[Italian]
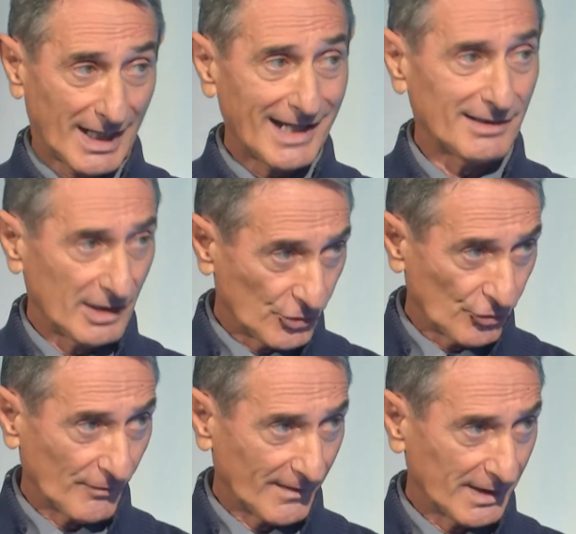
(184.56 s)
tanti
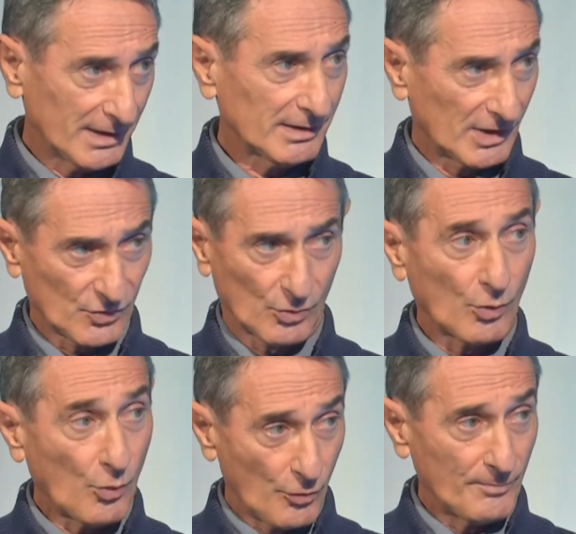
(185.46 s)
giovani che sono
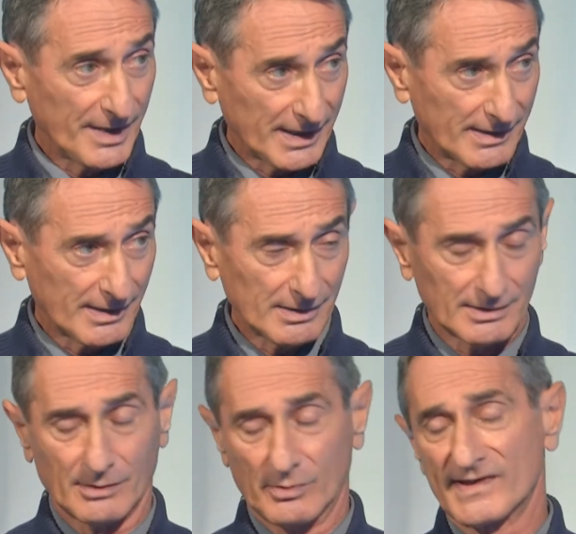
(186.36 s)
colpiti
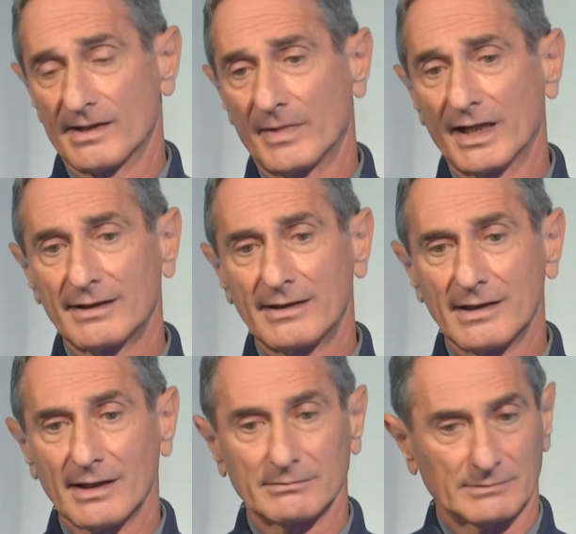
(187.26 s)
da questa
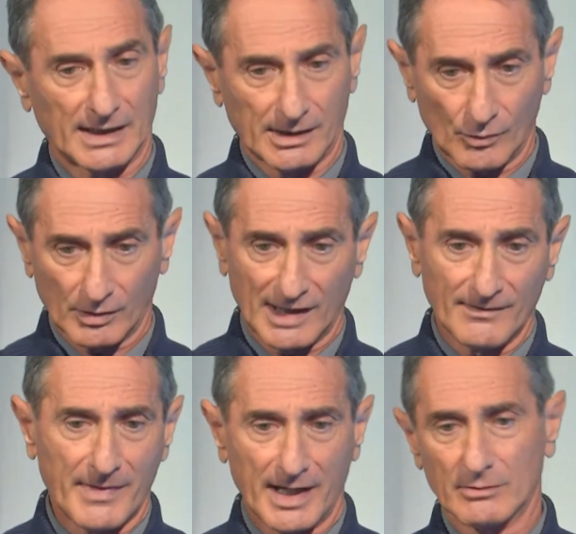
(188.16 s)
malattia, lei ricordava
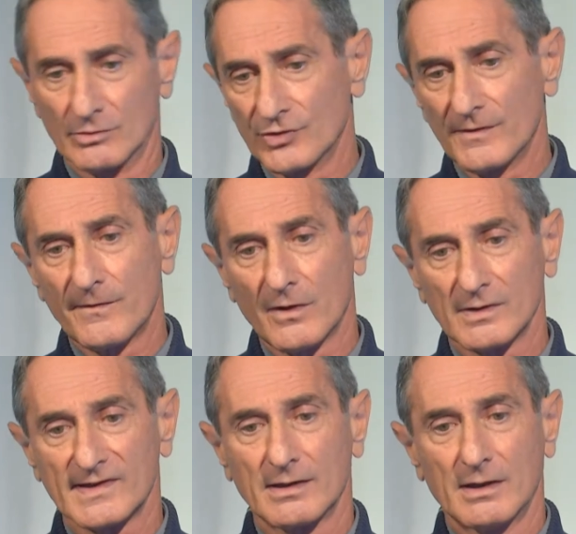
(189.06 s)
Michael J.
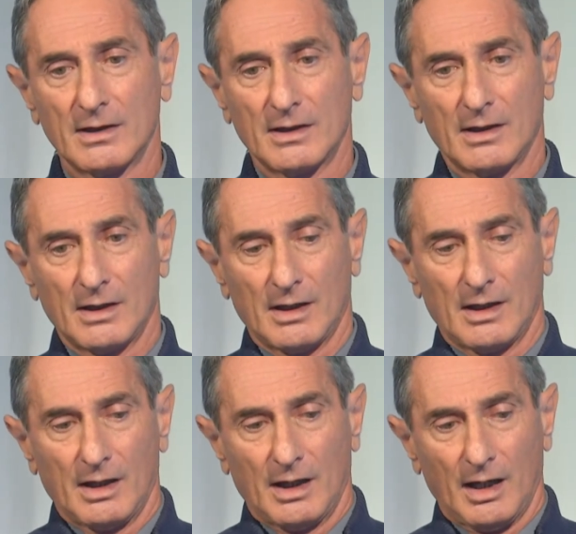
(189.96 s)
Fox,
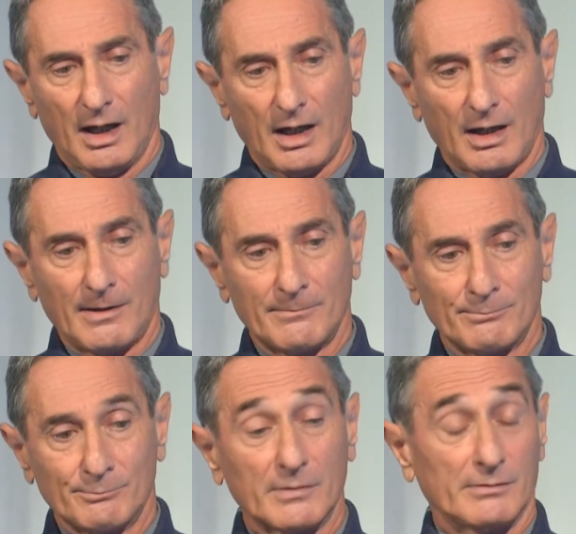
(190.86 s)

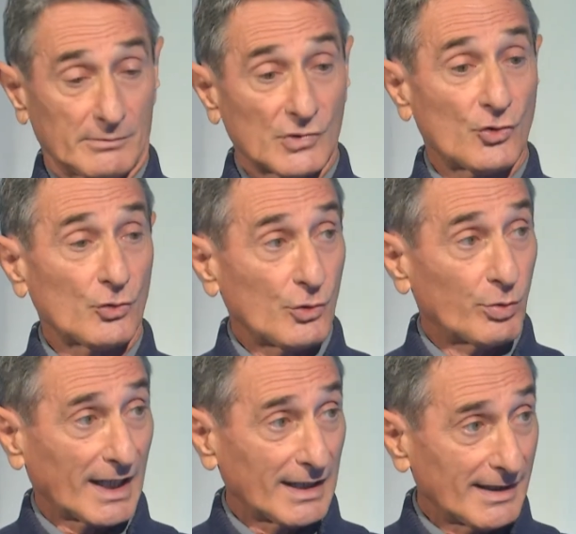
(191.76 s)
um, sotto i
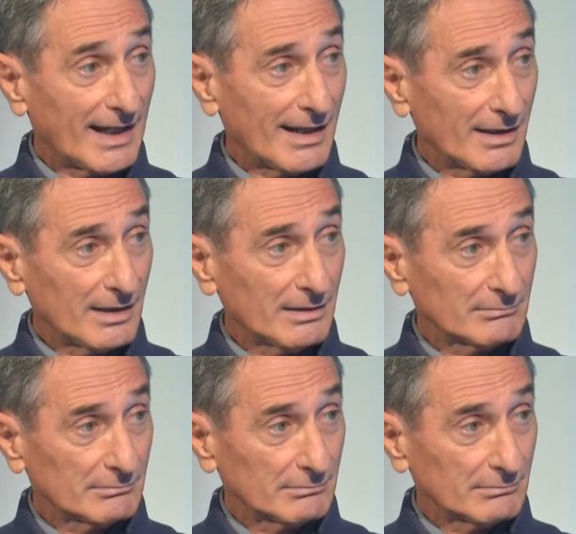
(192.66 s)
40 anni,